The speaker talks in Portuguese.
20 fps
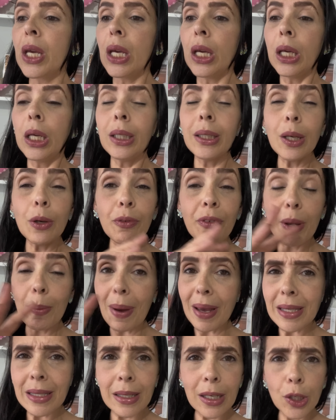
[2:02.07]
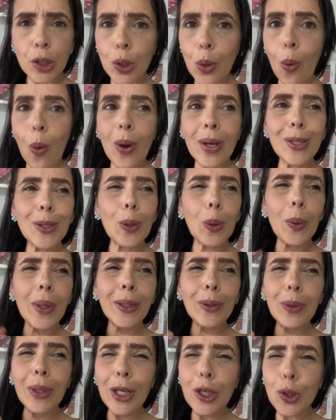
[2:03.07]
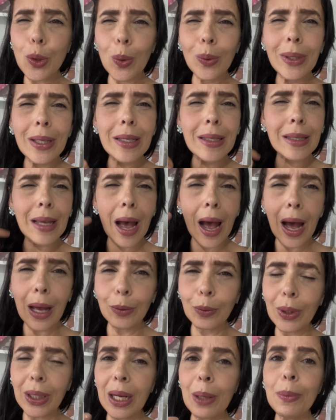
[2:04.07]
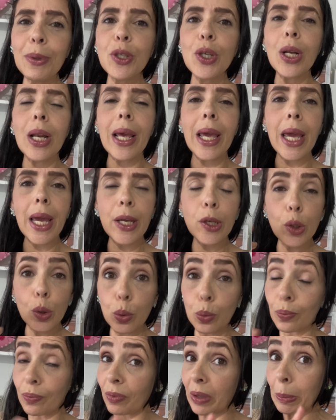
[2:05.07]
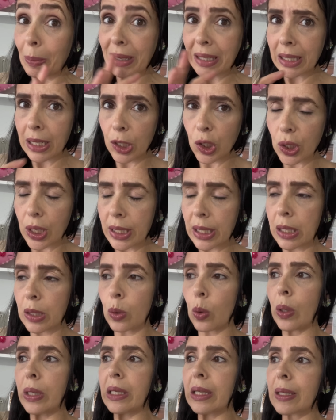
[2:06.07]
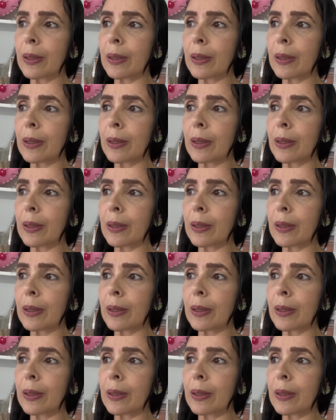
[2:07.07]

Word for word: Então vem bastante coisa, incluindo leite condensado, creme de leite, Vem bastante dessas coisas.